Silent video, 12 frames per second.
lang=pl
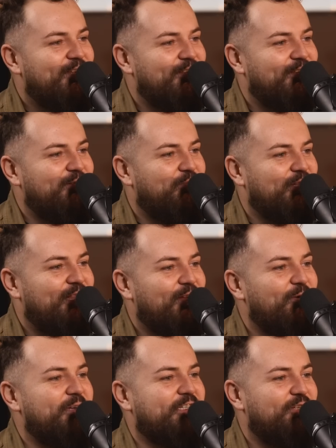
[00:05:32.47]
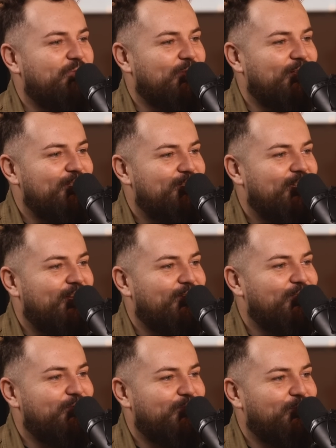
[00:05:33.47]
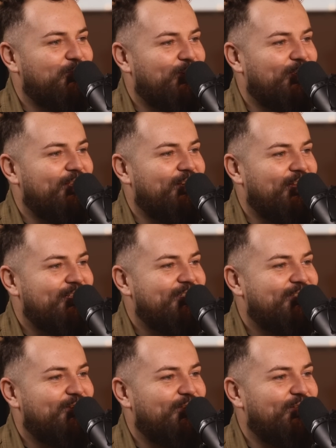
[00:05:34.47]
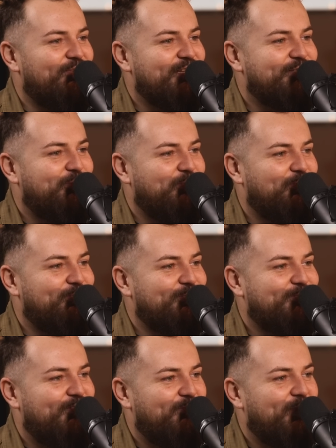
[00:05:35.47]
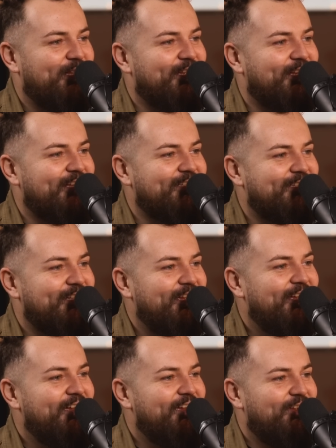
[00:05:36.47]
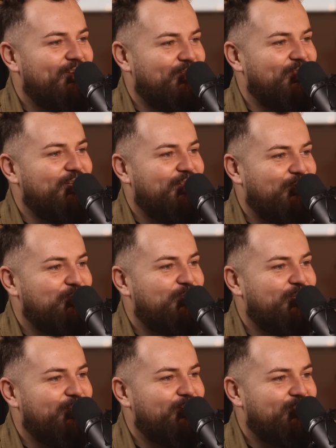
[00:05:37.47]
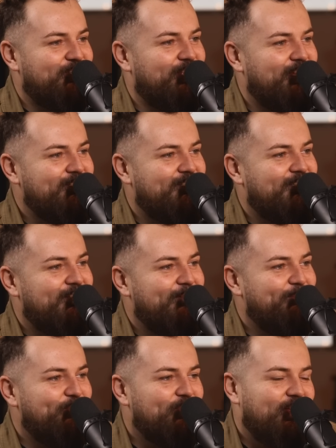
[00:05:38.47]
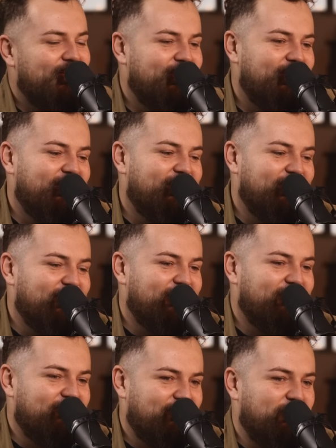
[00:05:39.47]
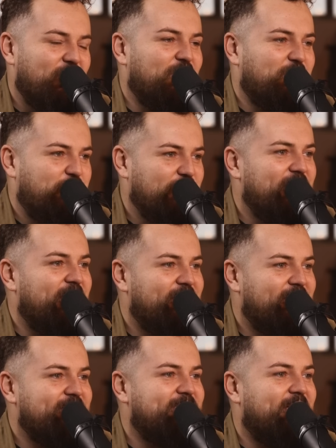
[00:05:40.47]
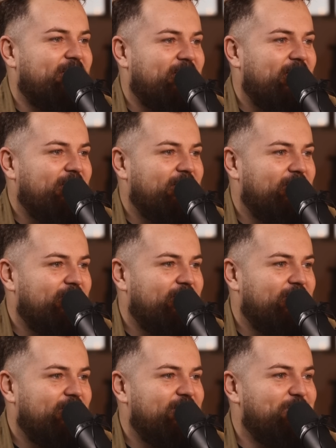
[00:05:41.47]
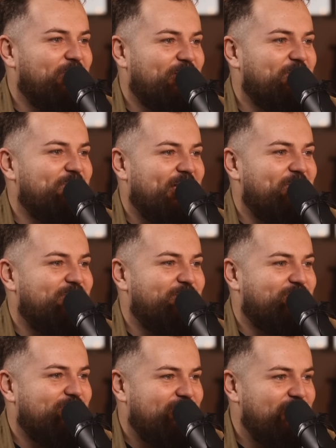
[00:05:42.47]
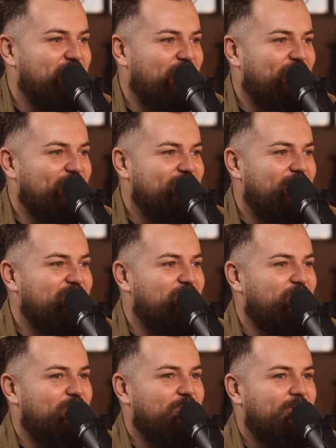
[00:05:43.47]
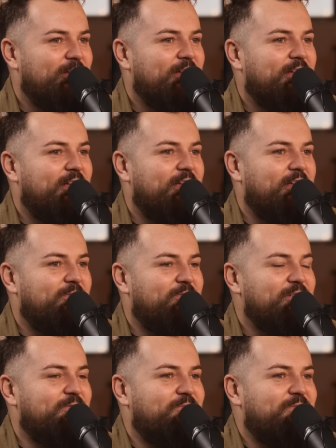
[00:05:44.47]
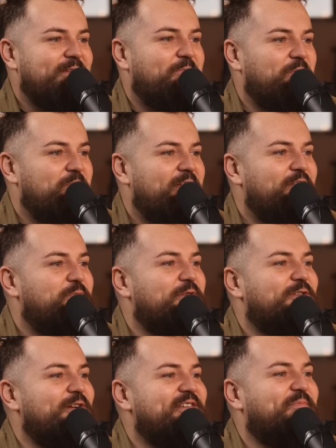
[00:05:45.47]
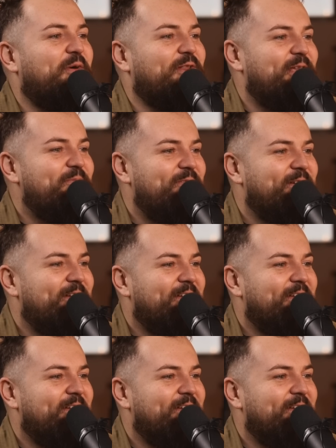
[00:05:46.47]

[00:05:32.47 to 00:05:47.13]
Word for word: i pytają, jak się modlicie, a oni mówią, troje nas, troje was, pobłogosław Panie nas, nie? I oni ich nauczyli Ojcze Nasz i y, odpłynęli na statkach i potem tamci przyszli po wodzie i mówią, e, zapomnieliśmy, co jest po tym?